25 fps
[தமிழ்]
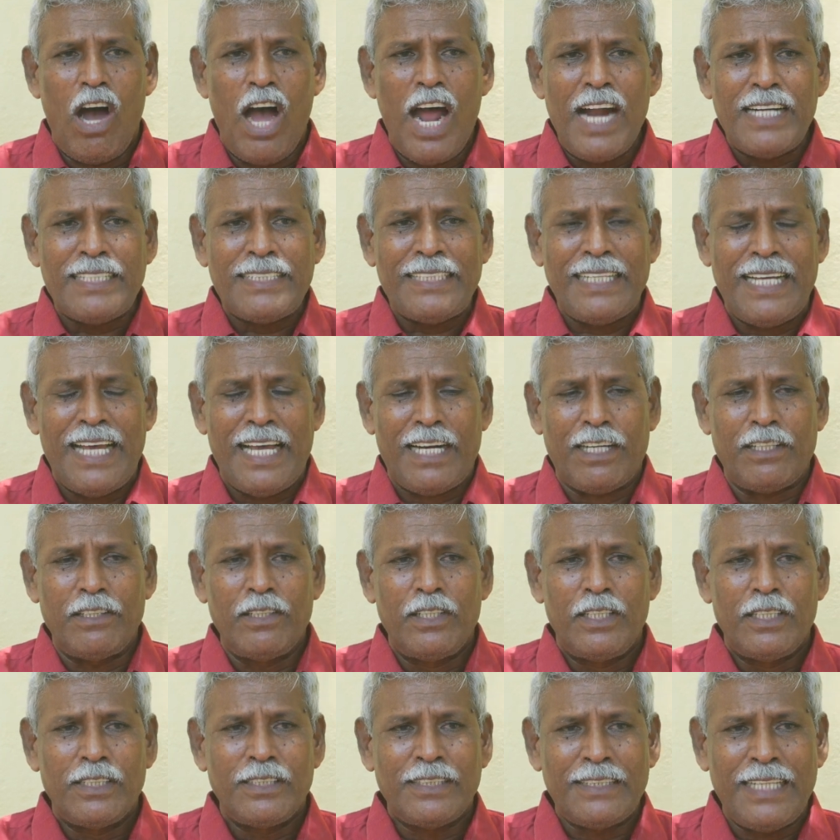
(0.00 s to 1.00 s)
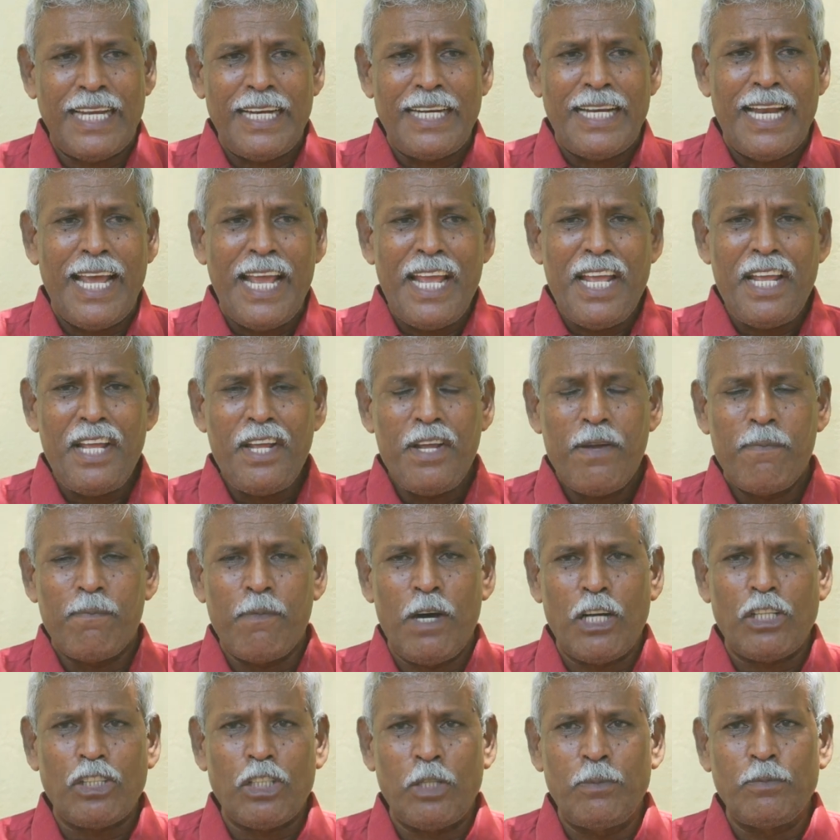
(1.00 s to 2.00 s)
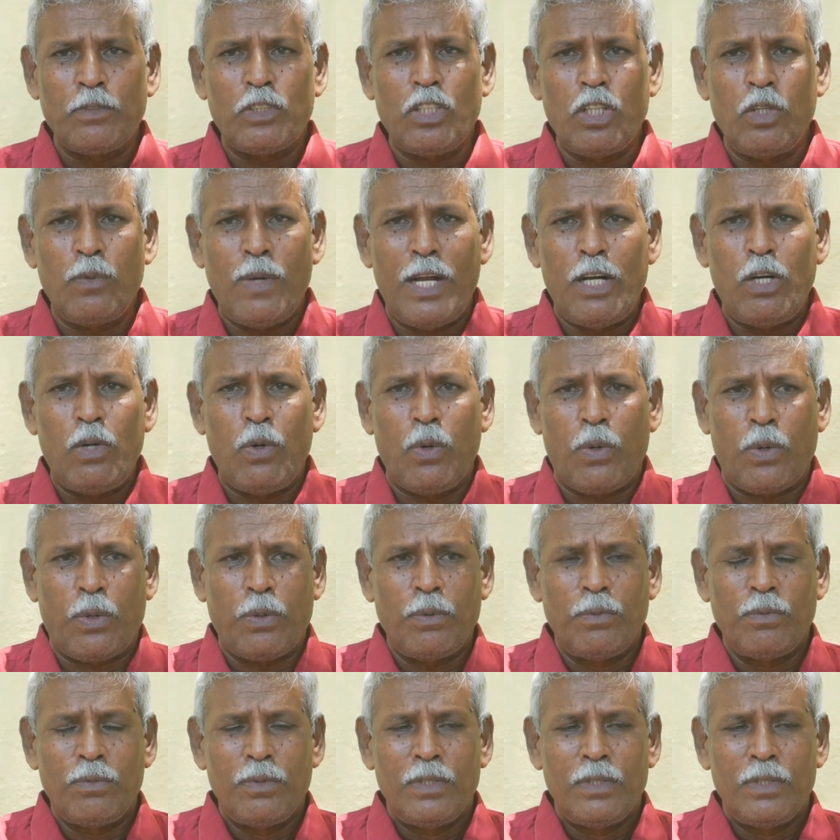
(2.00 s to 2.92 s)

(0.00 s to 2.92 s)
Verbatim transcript: ஆட்சியர் சென்னை மற்றும் திருவள்ளூர்